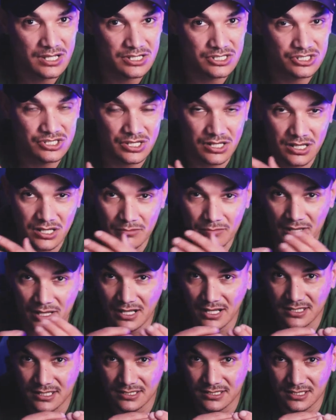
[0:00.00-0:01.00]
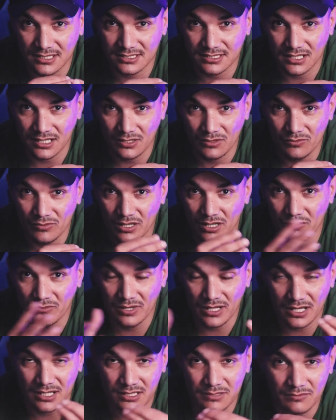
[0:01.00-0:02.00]
جريمه قاعده تصرى ولا
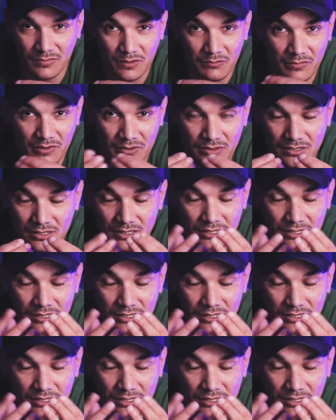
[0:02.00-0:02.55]
واحد من ما